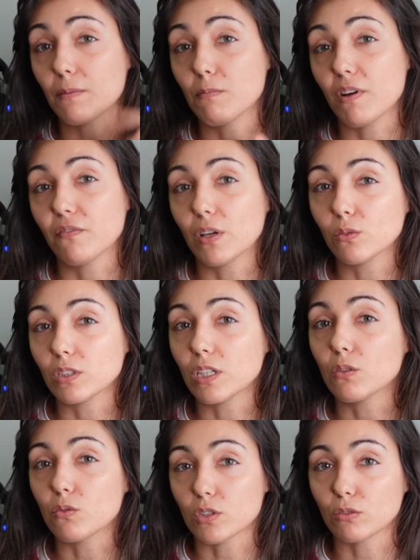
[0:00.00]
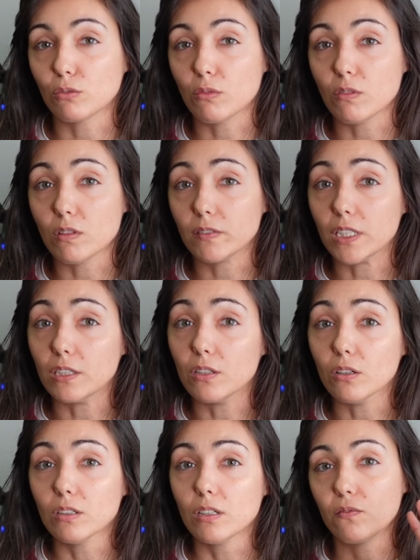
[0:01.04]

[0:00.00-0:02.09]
e benvenuti in questo nuovo video.